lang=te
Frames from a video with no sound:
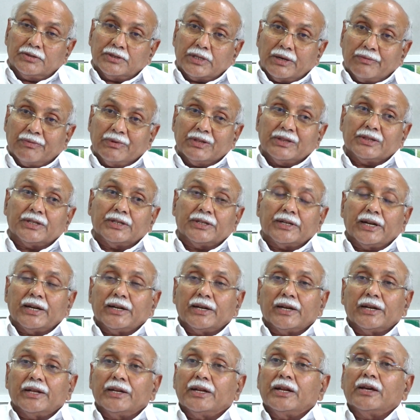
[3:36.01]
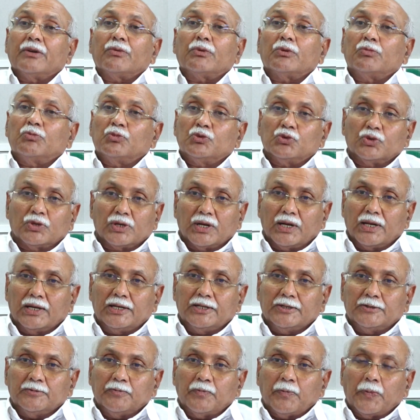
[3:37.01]
సెవెంత్ టెండర్ అయినా ఎవరు ముందుకు
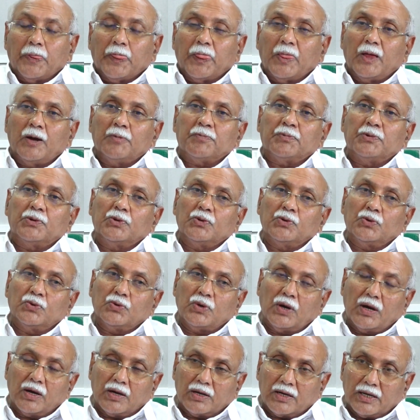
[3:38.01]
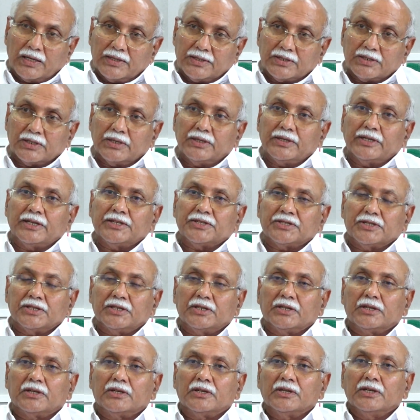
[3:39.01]
రాలేదు అప్పుడు ఆ కన్సర్న్ ఎస్సీ